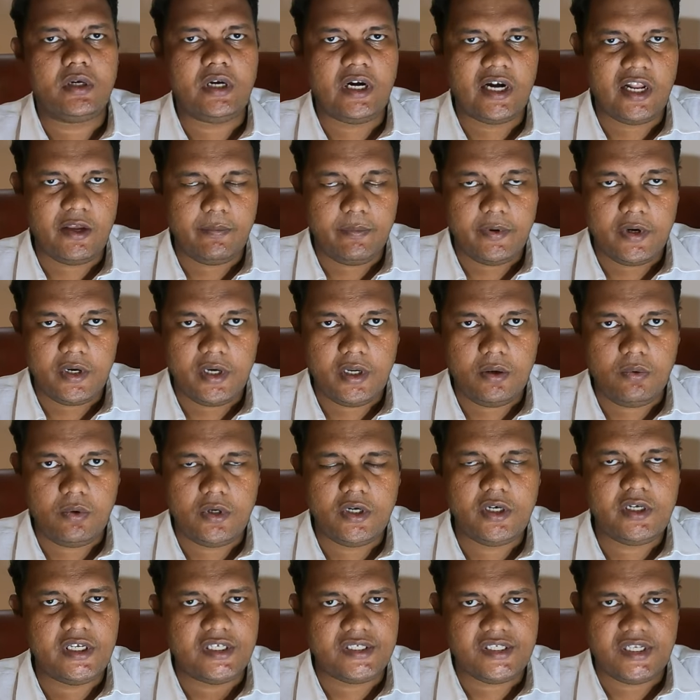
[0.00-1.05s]
நடைபெற
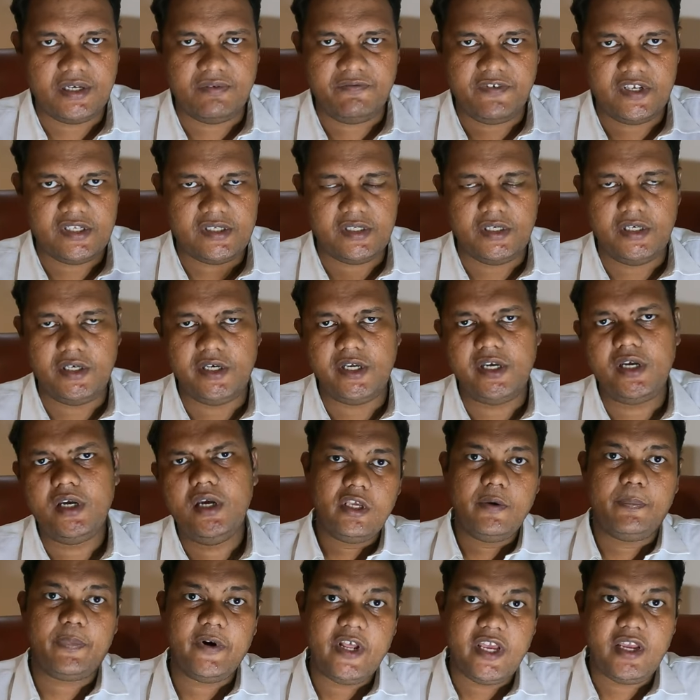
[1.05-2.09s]
ஒரு டெஸ்டிங் ஃபெசிலிட்டி
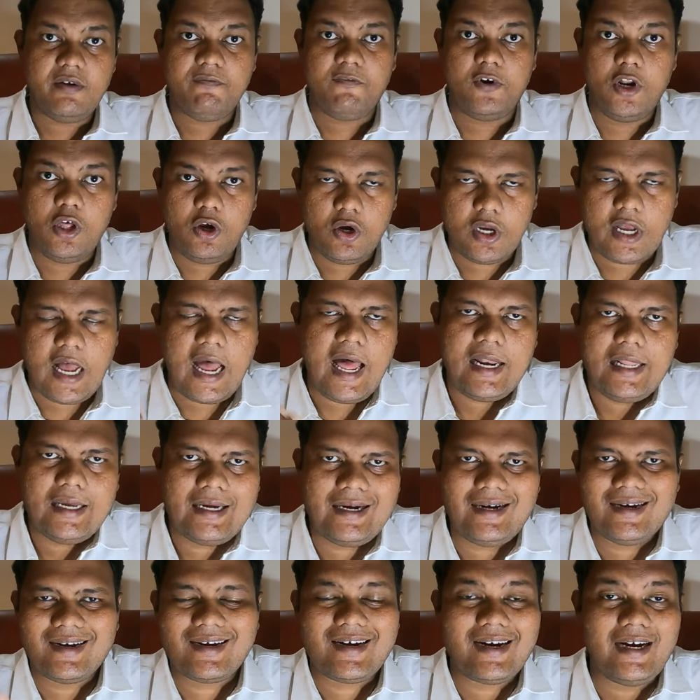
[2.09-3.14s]
இப்படி இவ்வளோ
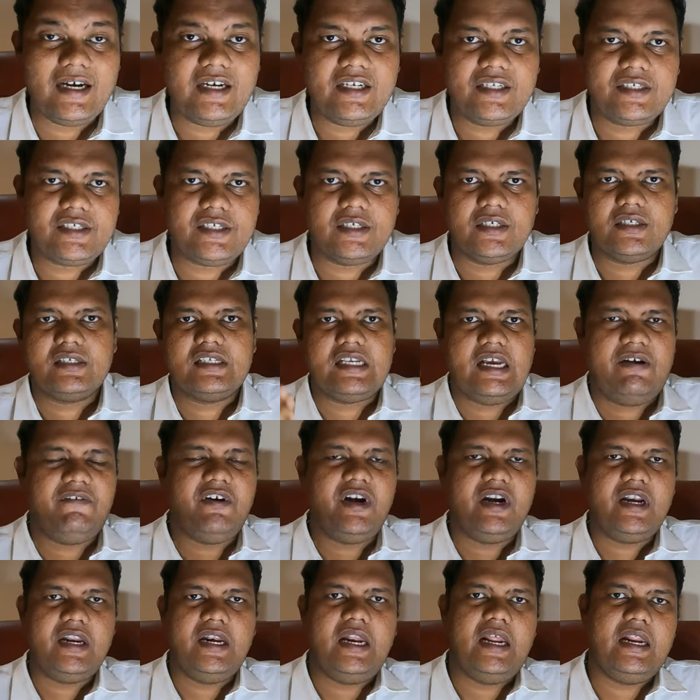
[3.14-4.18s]
காலங்கள் கழிச்சு
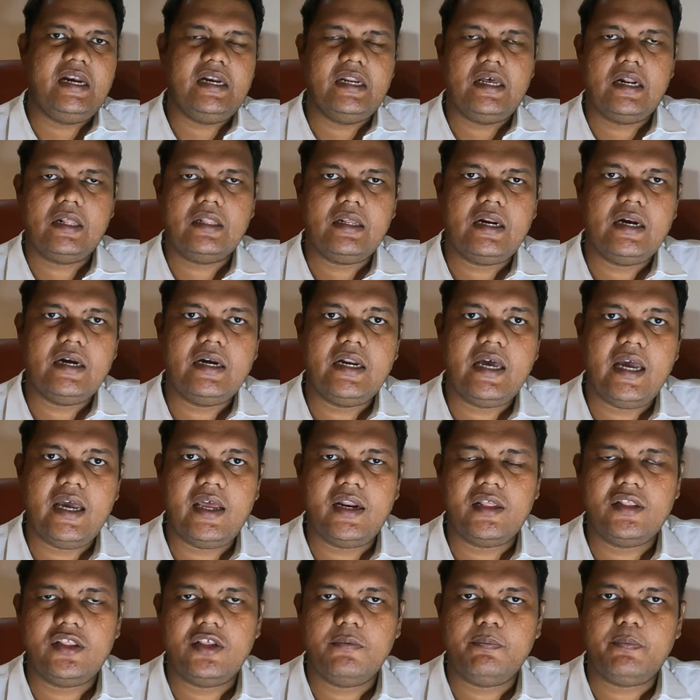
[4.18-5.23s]
செவன்டி இருந்து
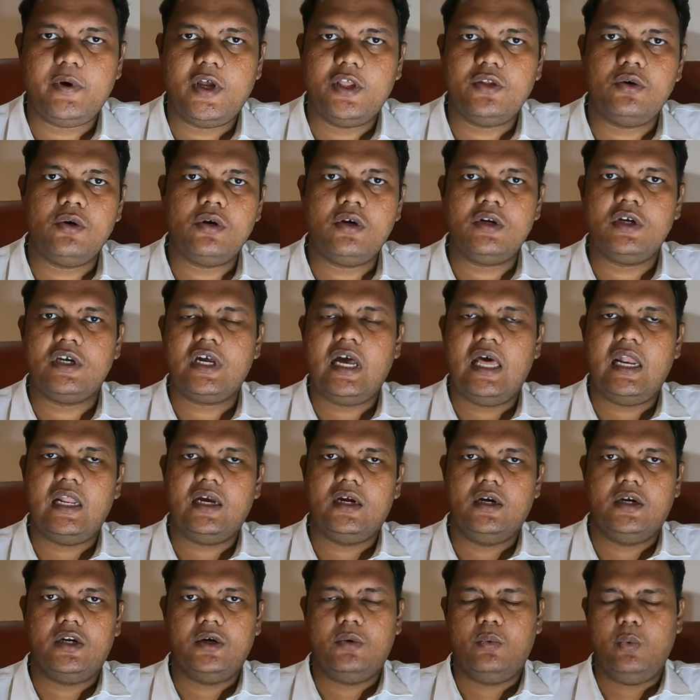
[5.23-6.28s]
ரெண்டாயிரத்தி பதினொன்று
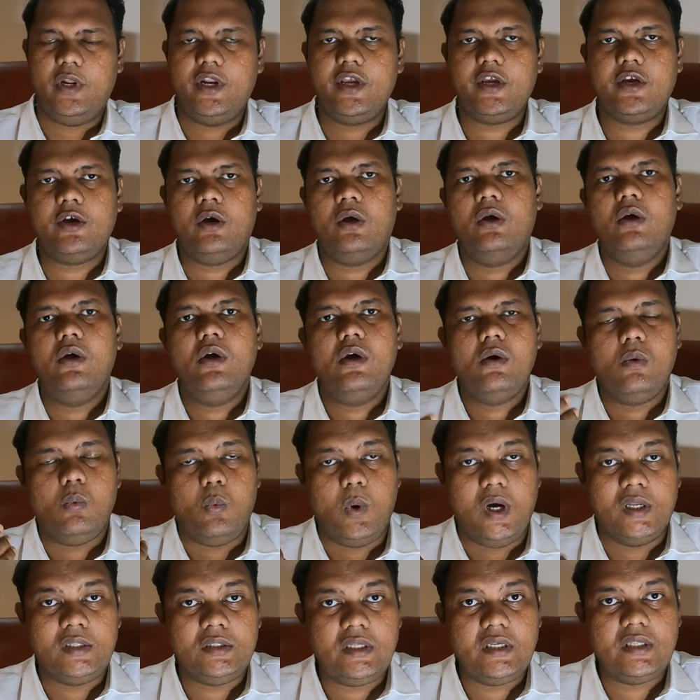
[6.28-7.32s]
காலகட்டம் வரைக்கும்
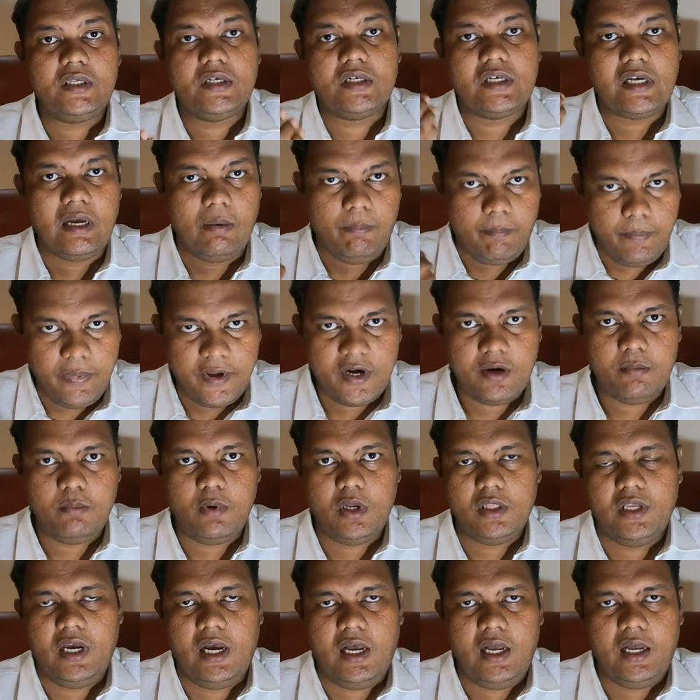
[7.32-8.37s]
வந்ததுக்கு அப்புறமா
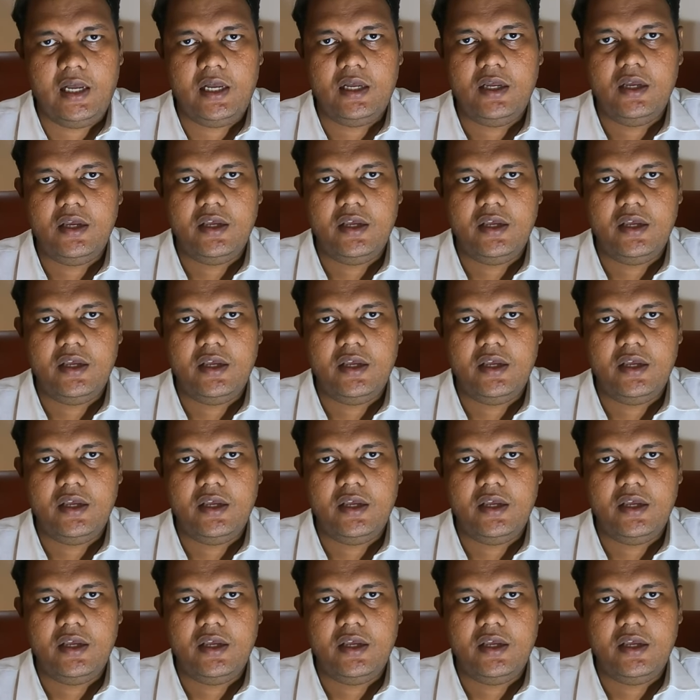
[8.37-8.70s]
தான்